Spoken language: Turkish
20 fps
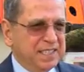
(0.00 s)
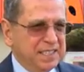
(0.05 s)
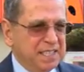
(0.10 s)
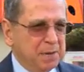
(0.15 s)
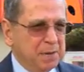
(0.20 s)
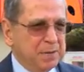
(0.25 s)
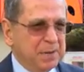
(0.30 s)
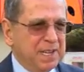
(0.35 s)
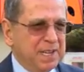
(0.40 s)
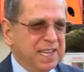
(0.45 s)

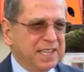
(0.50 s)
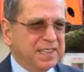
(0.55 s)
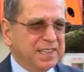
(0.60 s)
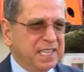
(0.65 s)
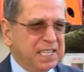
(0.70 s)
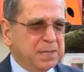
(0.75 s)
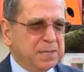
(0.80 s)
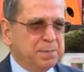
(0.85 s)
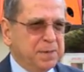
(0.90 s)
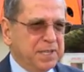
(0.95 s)
yapılan
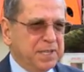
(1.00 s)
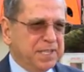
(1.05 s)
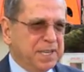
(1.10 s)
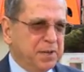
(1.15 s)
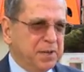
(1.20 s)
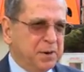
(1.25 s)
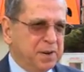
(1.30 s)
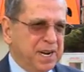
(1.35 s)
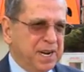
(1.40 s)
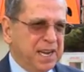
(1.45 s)

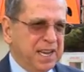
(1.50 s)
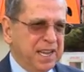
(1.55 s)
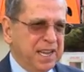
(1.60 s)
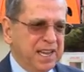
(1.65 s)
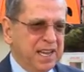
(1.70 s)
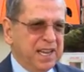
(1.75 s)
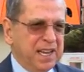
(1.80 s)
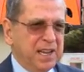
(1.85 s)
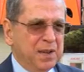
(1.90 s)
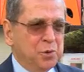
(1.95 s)
tespite göre
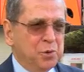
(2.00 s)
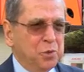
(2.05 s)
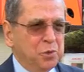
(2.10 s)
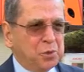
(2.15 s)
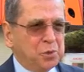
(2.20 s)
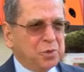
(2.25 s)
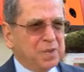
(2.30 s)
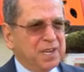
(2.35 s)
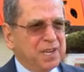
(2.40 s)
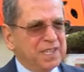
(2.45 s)

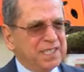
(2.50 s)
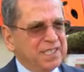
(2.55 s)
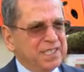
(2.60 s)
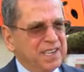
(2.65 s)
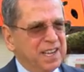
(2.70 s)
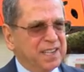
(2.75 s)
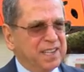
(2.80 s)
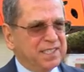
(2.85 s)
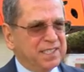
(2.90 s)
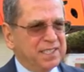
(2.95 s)
3 saatin
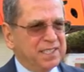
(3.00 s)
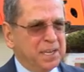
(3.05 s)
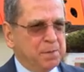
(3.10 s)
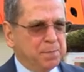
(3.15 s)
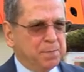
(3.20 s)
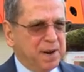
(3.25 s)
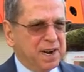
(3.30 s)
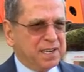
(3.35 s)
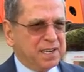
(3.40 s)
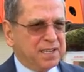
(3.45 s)
altında
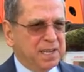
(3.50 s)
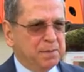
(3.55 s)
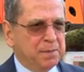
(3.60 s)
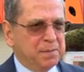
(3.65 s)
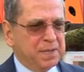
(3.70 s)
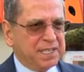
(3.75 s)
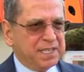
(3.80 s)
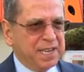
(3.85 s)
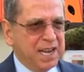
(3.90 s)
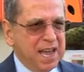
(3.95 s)

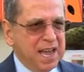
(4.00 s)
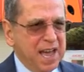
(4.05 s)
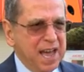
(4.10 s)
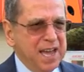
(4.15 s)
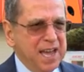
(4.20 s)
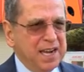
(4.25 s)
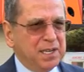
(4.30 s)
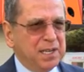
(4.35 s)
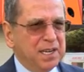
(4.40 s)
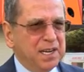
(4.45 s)
parklanmış
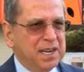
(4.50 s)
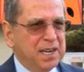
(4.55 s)
her